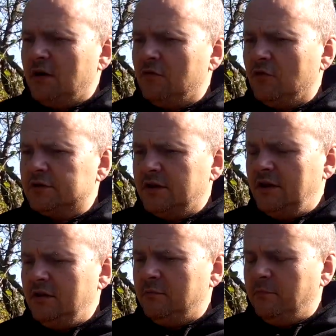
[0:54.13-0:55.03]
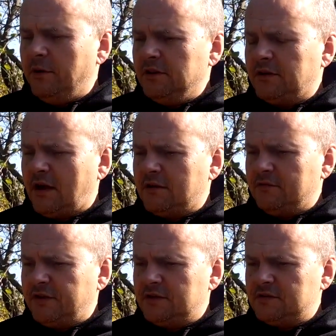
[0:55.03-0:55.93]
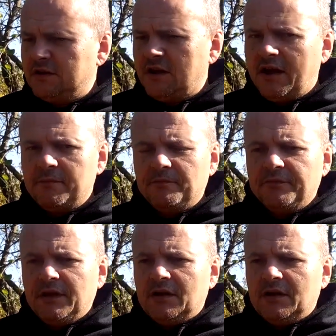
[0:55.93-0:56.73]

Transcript: Вот. И был с Китаем